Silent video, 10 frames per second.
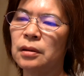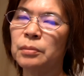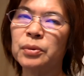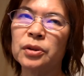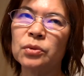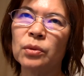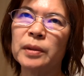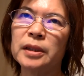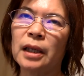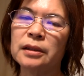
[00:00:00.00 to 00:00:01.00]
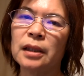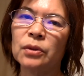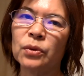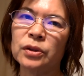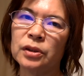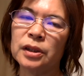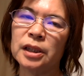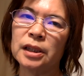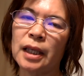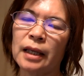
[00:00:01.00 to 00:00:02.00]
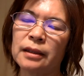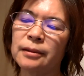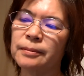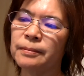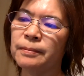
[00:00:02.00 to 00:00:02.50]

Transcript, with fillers: 而不是我们想象或是期待的。